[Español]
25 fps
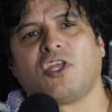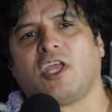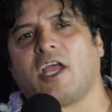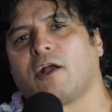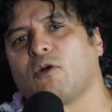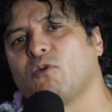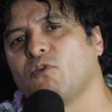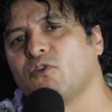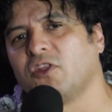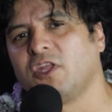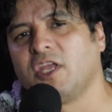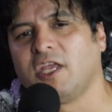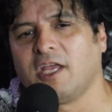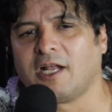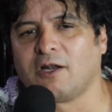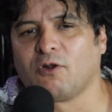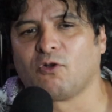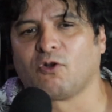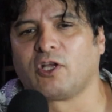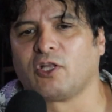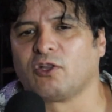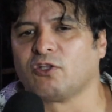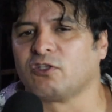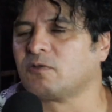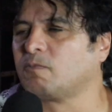día con día, lo
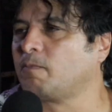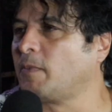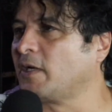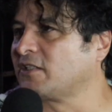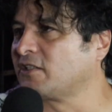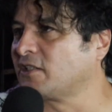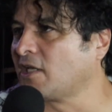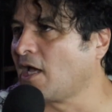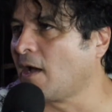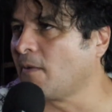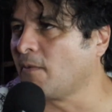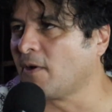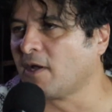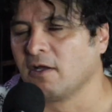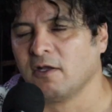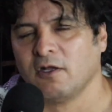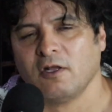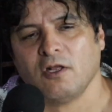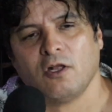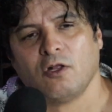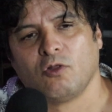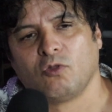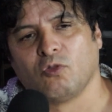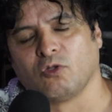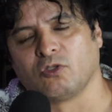que nos pasaba,
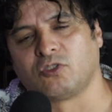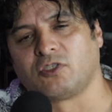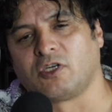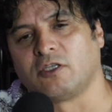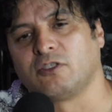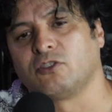nuestra